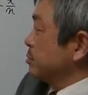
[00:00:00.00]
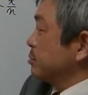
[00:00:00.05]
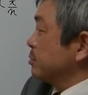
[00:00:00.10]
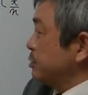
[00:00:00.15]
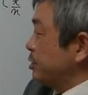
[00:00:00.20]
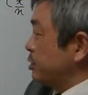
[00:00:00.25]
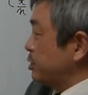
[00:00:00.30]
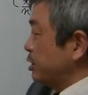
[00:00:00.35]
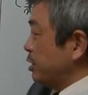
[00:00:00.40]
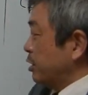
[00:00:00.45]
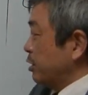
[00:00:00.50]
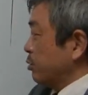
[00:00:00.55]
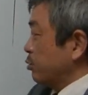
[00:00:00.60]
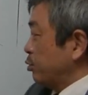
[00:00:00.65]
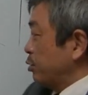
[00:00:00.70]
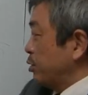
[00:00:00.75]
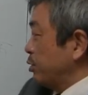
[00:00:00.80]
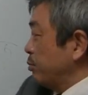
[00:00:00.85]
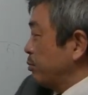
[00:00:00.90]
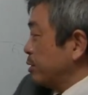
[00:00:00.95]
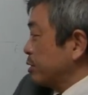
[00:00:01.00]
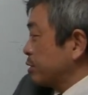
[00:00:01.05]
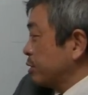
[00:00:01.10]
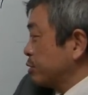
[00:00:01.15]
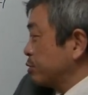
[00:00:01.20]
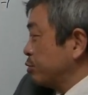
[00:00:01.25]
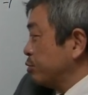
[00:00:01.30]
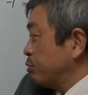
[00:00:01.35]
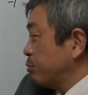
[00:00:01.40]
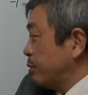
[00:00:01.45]
で、じゃあ、これ全く
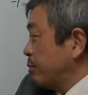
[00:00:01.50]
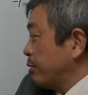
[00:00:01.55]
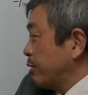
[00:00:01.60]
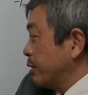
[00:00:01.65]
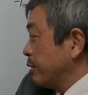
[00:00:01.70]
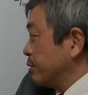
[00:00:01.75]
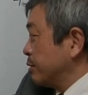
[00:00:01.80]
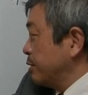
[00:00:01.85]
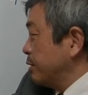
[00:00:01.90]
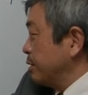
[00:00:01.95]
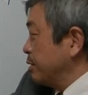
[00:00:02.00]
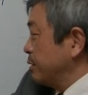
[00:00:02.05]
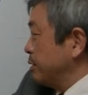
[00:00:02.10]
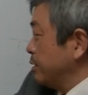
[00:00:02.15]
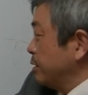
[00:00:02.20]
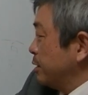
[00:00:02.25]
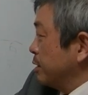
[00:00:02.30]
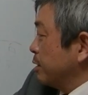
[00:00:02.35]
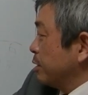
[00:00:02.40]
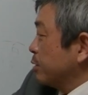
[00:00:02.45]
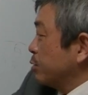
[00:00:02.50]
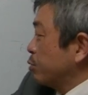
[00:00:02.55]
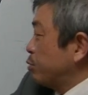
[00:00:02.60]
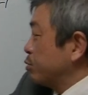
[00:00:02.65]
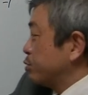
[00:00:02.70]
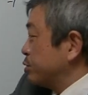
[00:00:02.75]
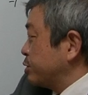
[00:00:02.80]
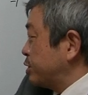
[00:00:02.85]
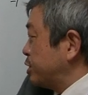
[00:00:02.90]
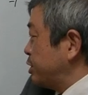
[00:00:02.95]
そのままなんで、
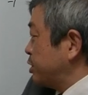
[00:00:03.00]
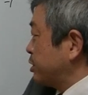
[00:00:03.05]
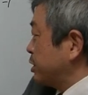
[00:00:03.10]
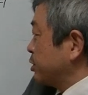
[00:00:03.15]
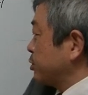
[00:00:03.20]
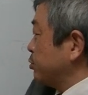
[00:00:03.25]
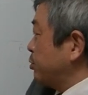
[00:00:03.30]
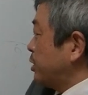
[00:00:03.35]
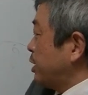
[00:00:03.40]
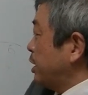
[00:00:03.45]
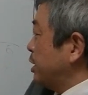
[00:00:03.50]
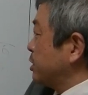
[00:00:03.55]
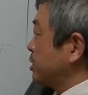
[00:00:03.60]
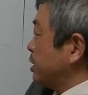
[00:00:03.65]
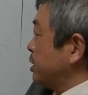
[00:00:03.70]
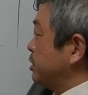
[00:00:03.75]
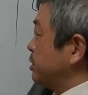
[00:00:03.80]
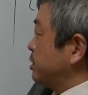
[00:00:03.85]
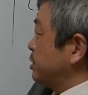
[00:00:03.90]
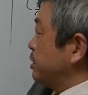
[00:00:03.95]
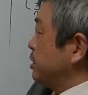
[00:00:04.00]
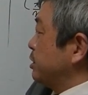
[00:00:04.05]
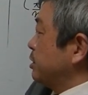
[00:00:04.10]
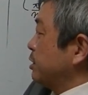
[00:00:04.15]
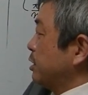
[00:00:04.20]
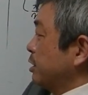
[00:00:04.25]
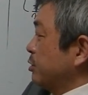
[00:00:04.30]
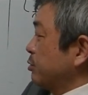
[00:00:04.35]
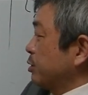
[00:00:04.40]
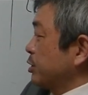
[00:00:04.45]
コススイタと
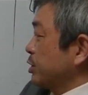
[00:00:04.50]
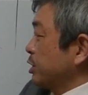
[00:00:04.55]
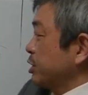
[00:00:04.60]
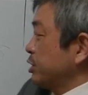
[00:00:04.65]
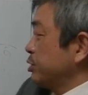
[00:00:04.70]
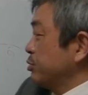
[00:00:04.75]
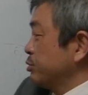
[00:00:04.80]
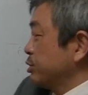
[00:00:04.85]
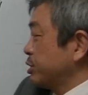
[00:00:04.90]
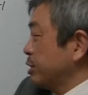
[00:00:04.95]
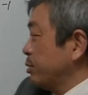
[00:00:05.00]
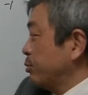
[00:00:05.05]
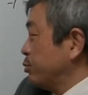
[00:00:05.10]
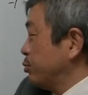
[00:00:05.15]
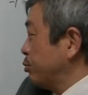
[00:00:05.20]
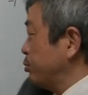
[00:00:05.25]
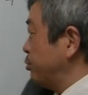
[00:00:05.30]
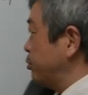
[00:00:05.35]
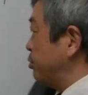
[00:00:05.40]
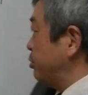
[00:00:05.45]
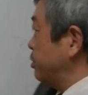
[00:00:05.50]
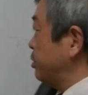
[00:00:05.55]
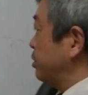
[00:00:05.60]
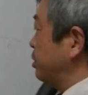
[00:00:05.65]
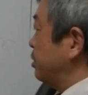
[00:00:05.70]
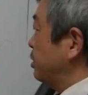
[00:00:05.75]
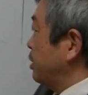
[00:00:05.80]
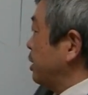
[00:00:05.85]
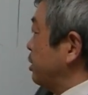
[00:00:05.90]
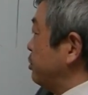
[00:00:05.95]
アイサインスイタの形をしたものの
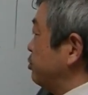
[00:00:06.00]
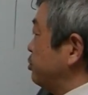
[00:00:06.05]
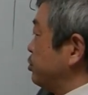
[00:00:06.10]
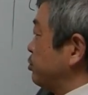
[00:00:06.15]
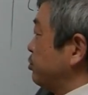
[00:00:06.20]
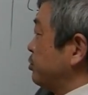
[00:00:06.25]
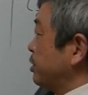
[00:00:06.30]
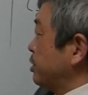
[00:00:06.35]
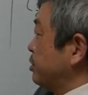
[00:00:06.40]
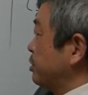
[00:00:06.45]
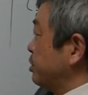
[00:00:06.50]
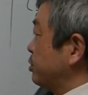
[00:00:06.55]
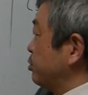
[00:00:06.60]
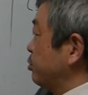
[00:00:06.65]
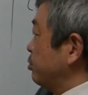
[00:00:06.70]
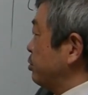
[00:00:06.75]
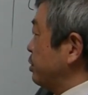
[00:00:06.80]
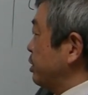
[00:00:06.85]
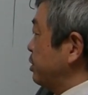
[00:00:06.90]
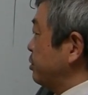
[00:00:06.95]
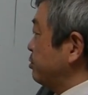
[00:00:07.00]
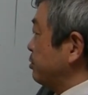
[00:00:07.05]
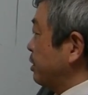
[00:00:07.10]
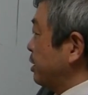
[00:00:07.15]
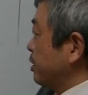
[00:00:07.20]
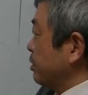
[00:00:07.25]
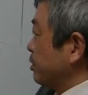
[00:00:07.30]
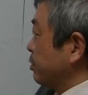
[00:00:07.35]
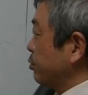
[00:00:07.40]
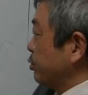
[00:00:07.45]
n 乗なんで、その n
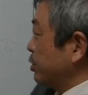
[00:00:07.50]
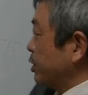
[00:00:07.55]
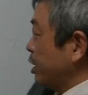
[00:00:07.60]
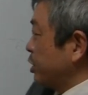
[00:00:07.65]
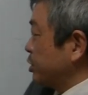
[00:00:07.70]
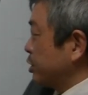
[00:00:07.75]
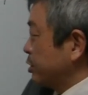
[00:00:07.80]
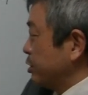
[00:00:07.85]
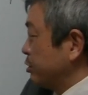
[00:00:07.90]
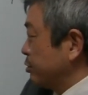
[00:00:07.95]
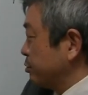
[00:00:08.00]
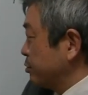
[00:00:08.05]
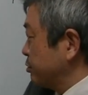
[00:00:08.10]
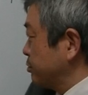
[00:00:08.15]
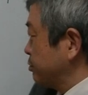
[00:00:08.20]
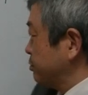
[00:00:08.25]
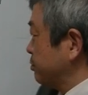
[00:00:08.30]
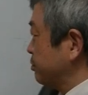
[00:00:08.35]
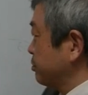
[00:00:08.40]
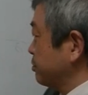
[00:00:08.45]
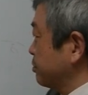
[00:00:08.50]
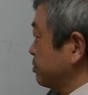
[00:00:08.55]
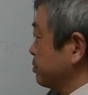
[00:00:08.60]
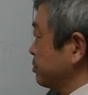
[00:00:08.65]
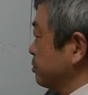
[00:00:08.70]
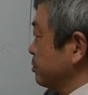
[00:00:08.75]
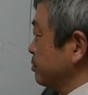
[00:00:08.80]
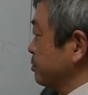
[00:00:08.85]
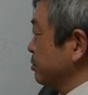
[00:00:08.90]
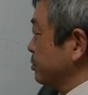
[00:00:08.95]
はここにかけちゃっていいよ
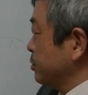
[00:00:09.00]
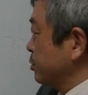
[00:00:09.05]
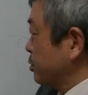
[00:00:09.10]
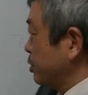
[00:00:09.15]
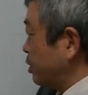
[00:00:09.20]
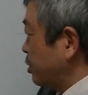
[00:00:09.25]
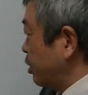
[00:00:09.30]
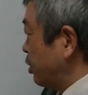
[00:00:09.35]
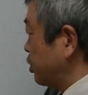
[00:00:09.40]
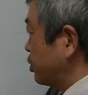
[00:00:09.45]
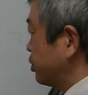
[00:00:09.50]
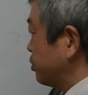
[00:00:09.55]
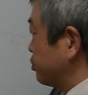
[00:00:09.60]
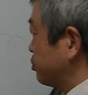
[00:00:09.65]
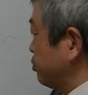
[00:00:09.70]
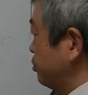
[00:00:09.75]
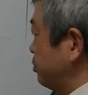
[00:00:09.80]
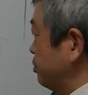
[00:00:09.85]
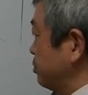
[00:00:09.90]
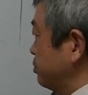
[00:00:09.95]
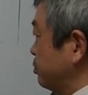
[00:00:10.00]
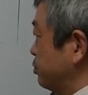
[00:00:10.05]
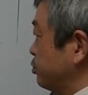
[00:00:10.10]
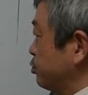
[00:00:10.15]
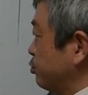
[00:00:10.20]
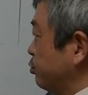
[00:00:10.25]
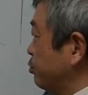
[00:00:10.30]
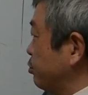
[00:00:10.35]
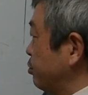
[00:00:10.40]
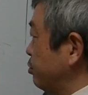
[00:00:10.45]
と。で、かけちゃうと、
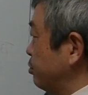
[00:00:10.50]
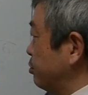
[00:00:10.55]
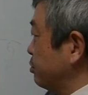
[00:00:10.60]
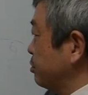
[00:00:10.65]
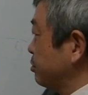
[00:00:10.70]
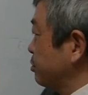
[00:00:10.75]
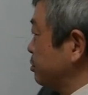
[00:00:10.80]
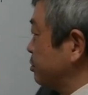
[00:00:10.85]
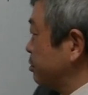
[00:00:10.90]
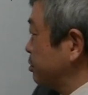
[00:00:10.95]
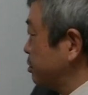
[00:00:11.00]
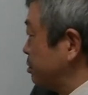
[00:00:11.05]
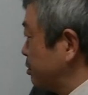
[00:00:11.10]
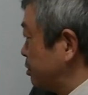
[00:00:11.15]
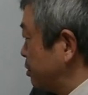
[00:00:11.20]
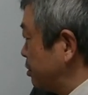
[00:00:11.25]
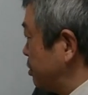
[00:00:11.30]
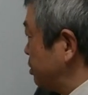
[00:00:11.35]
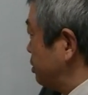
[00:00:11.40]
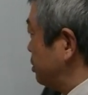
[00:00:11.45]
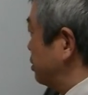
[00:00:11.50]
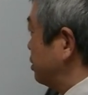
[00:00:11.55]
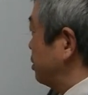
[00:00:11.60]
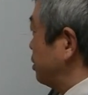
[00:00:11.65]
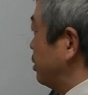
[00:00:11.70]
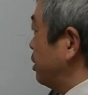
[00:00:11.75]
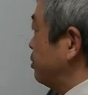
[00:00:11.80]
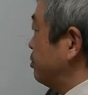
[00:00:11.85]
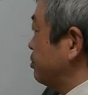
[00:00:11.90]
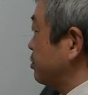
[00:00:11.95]
ちょうど
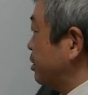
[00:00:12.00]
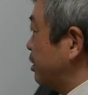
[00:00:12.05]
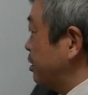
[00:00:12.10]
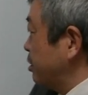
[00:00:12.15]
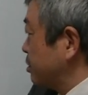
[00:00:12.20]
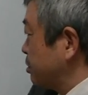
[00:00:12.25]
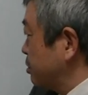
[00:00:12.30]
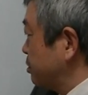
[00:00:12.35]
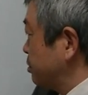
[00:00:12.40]
n が